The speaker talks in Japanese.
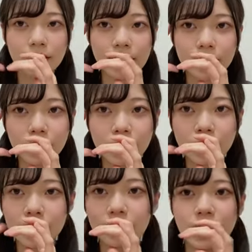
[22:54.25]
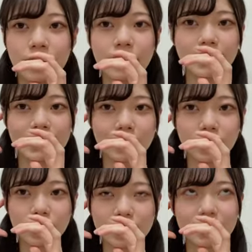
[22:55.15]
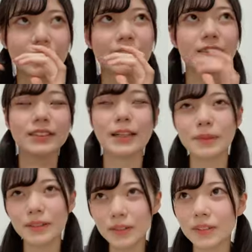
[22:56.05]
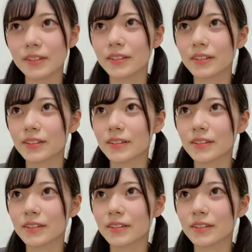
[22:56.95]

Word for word: あとこういうこれはちゃんとなんだろうサビの